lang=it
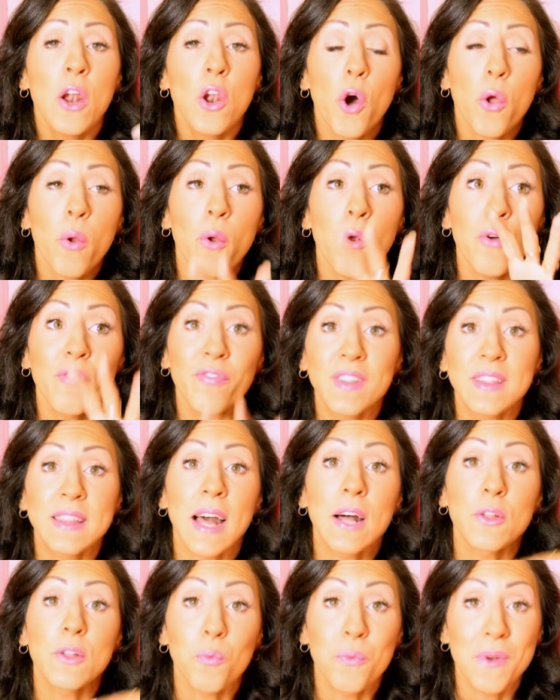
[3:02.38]
Loro hanno
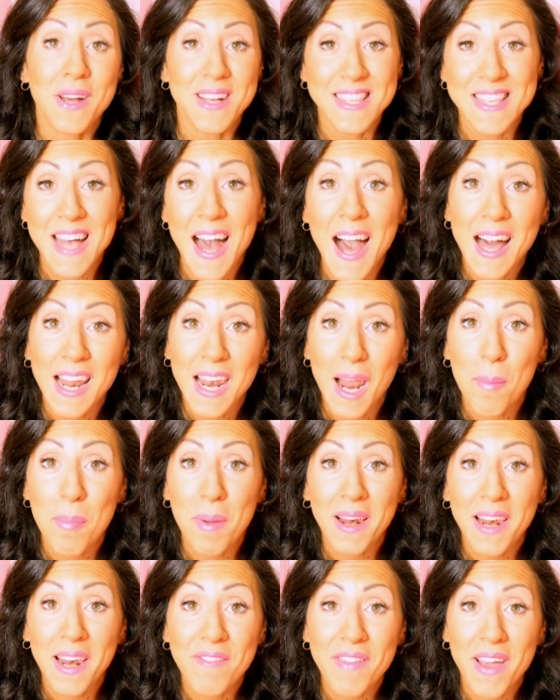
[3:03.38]
fittato una sala
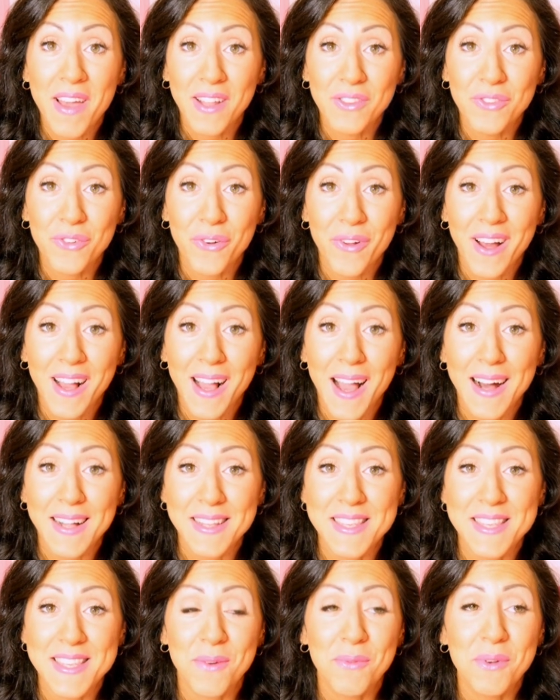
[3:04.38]
per l'evento
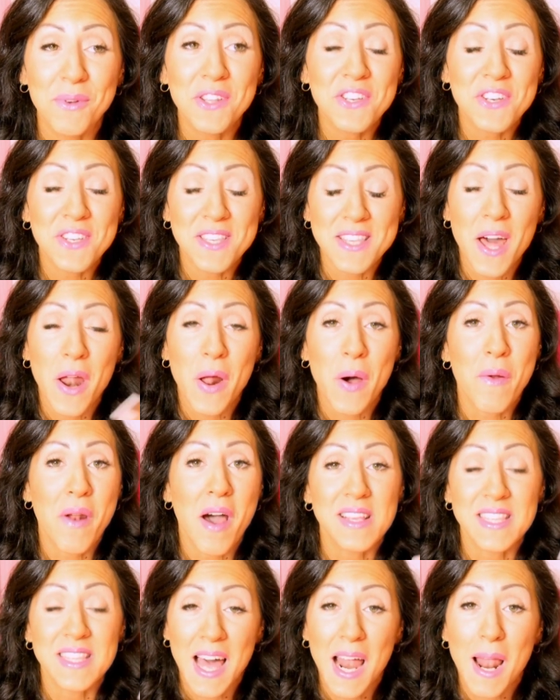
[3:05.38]
ragazze, quindi ci sarà
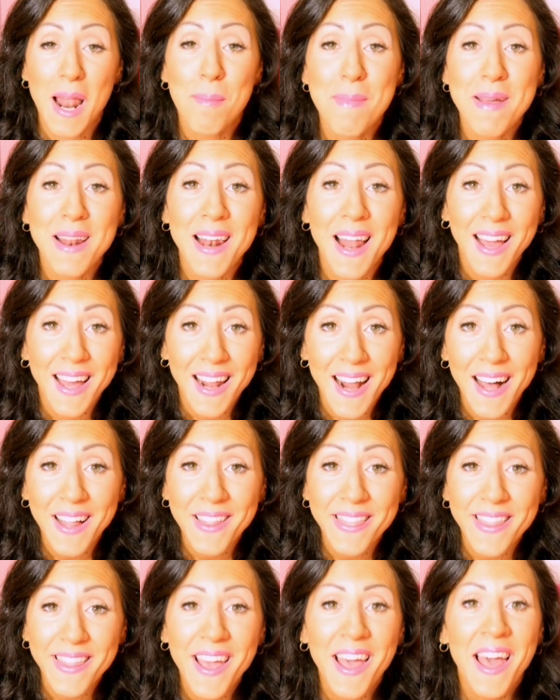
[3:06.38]
una sala bella
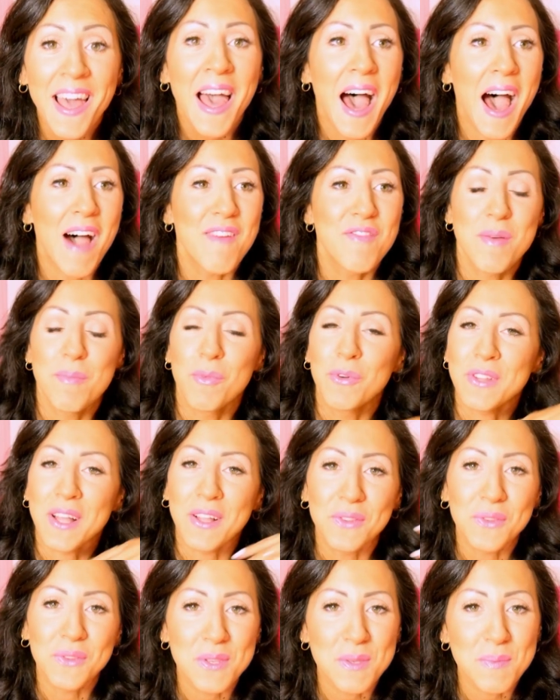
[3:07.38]
grande, avremo
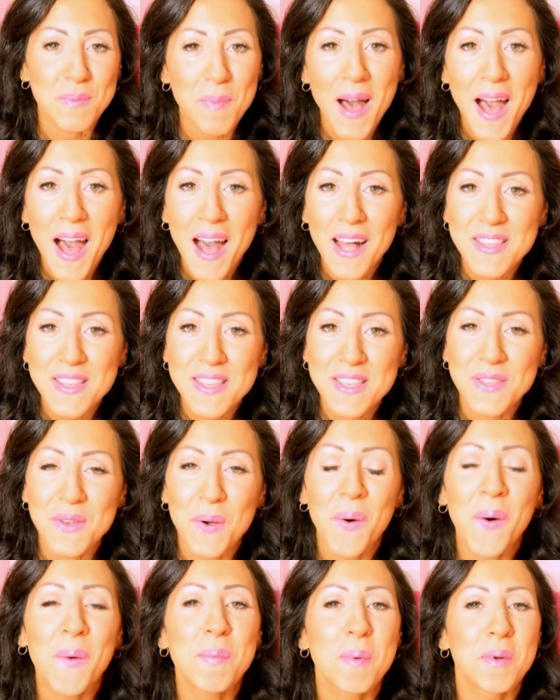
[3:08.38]
tanto
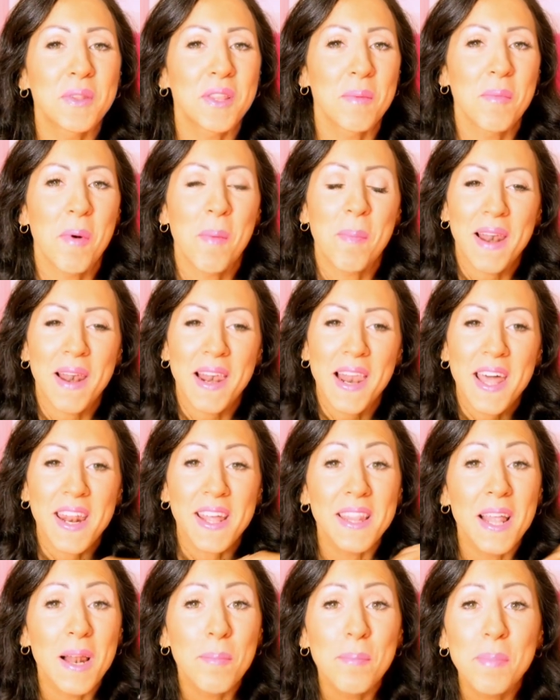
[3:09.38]
spazio, potremo
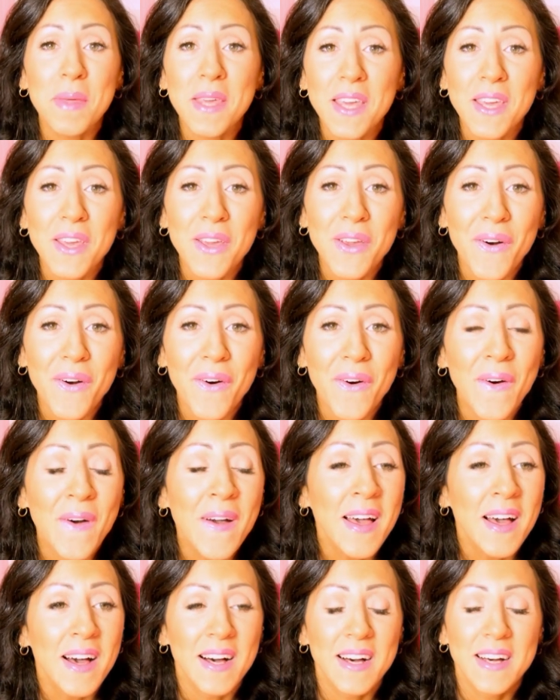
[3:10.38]
parlare del bio,
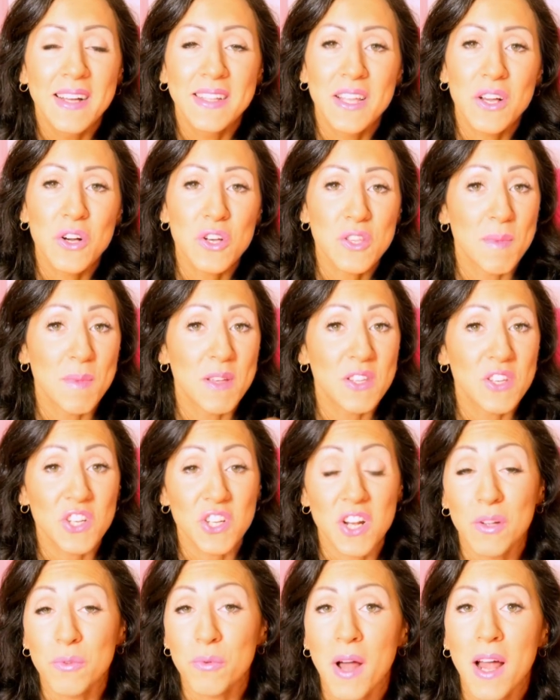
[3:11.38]
eh, dei cosmetici
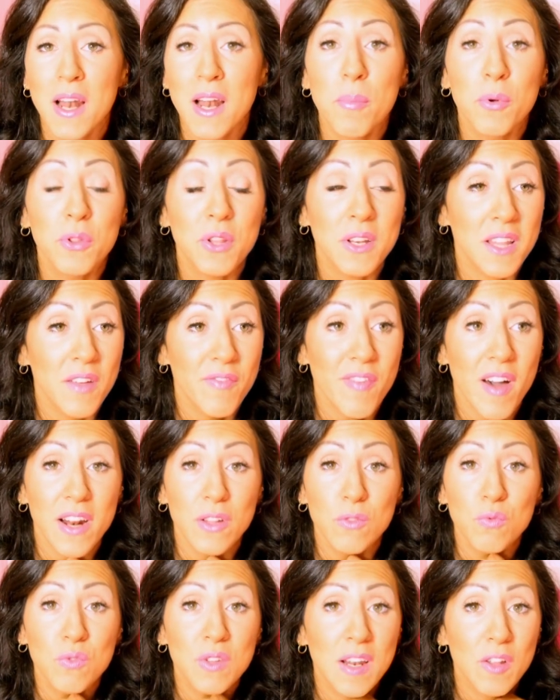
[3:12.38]
naturali, potrete
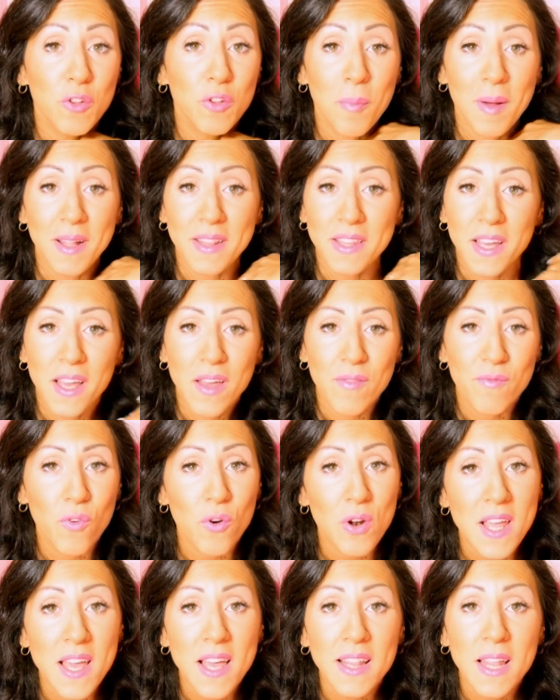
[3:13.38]
fare tutte le domande che
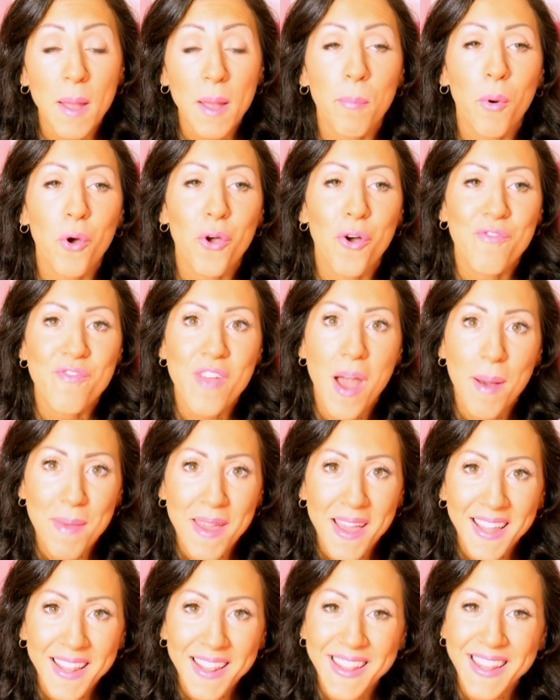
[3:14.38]
volete, poi
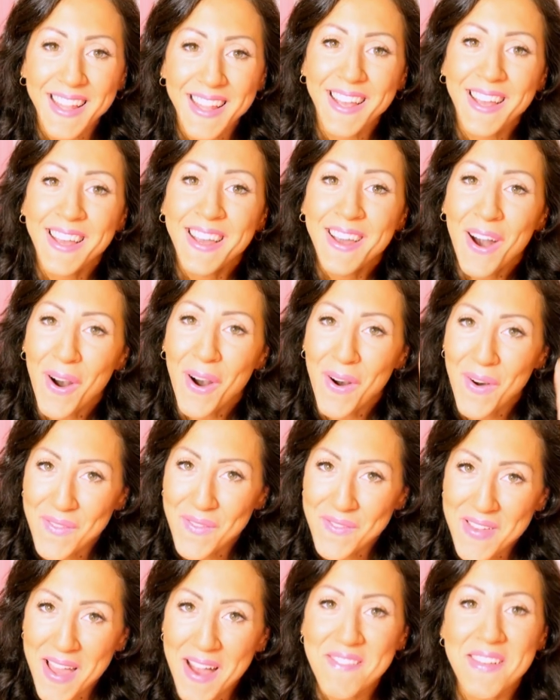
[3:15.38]
ovviamente,
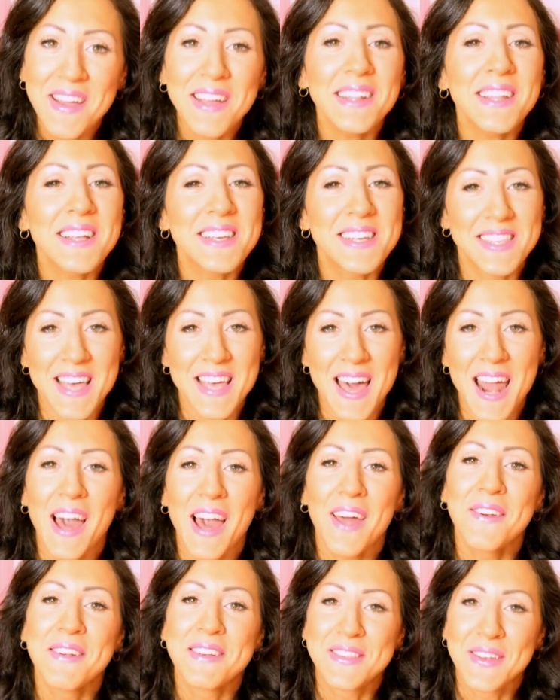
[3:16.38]
ovviamente ci
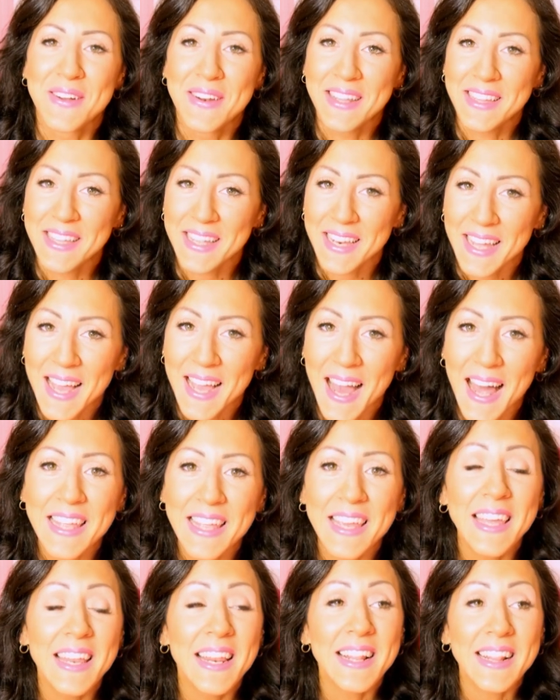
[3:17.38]
saranno i soliti
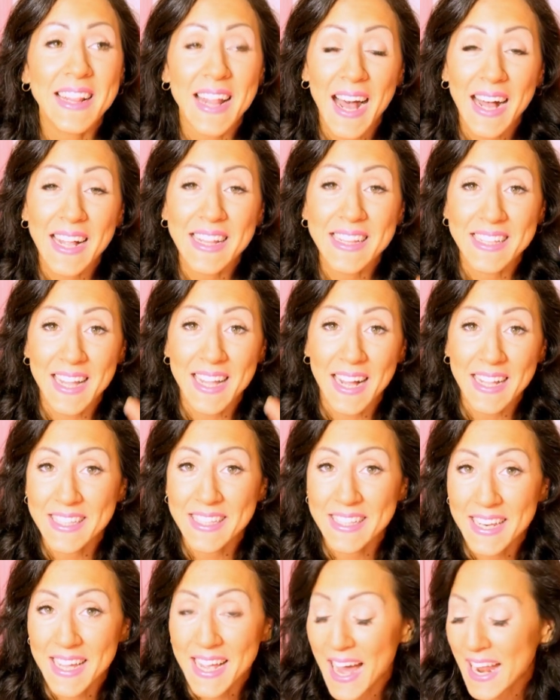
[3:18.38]
regalini, tanti
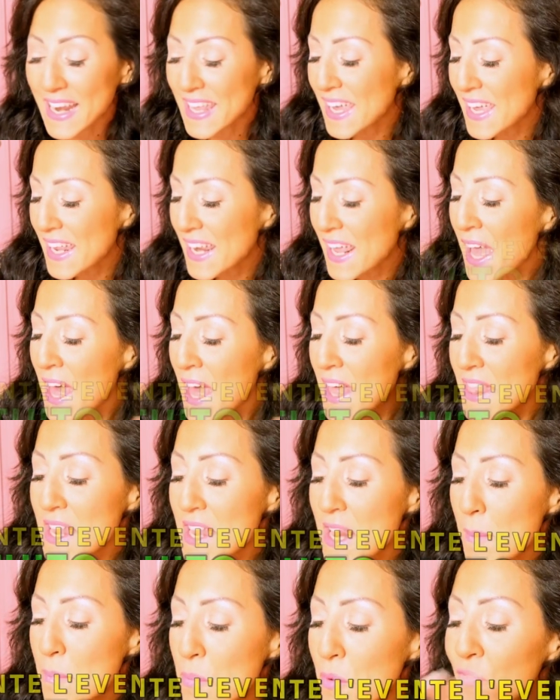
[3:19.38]
tanti regalini,
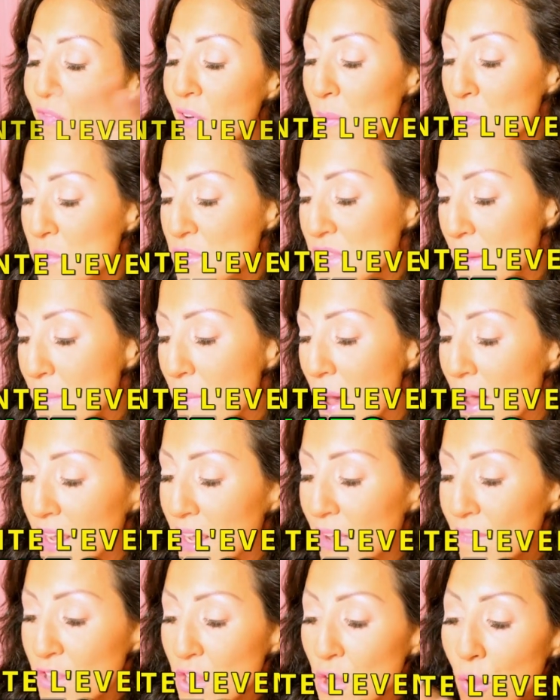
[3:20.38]
delle più famose
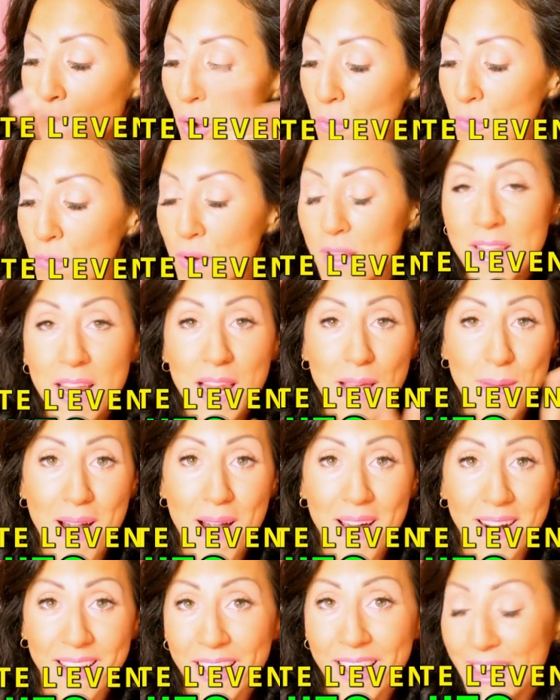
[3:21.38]
marche, vi dico alcune delle
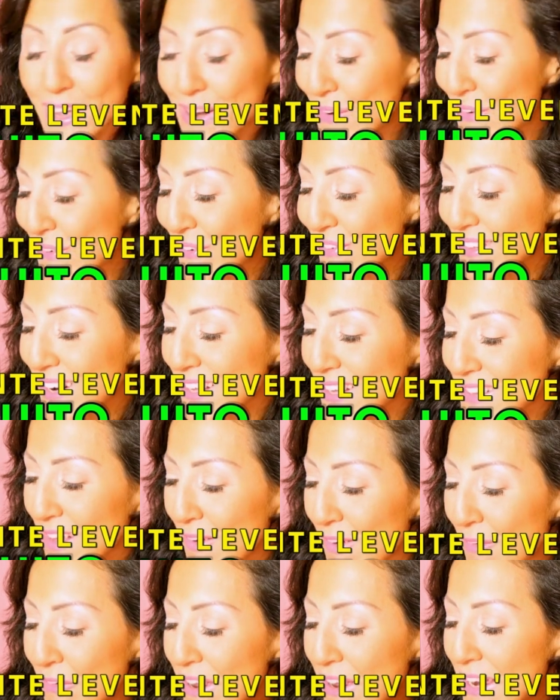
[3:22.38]
marche che loro
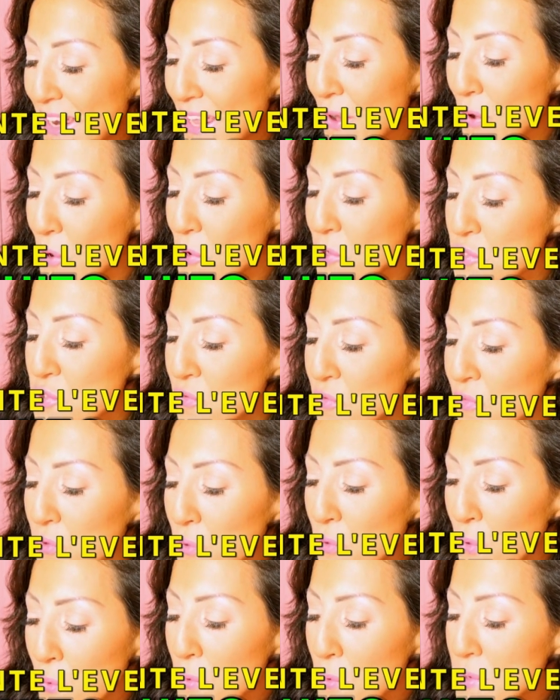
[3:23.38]
trattano nel negozio,
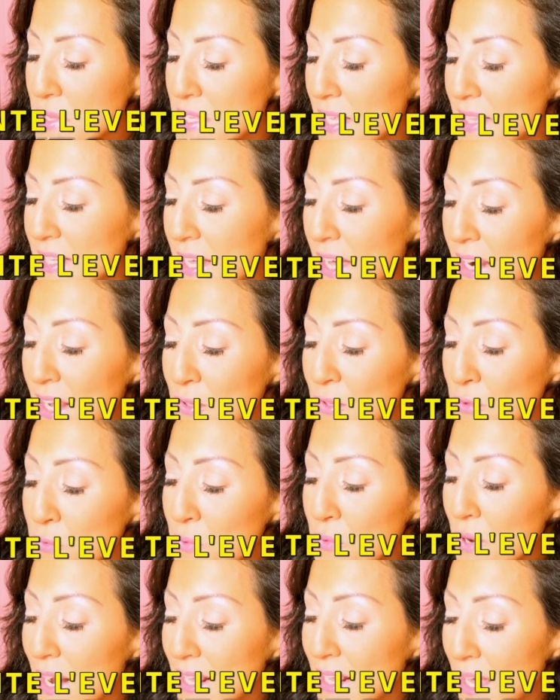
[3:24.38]
Fitocose, Tea
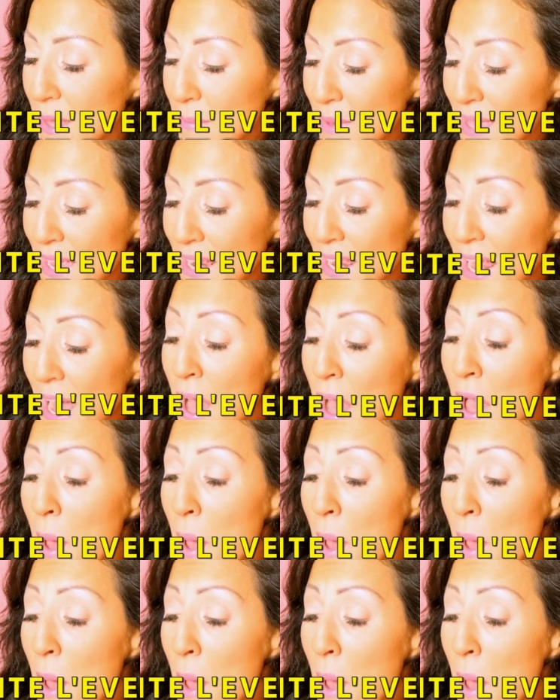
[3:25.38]
Natural, Marchemilla,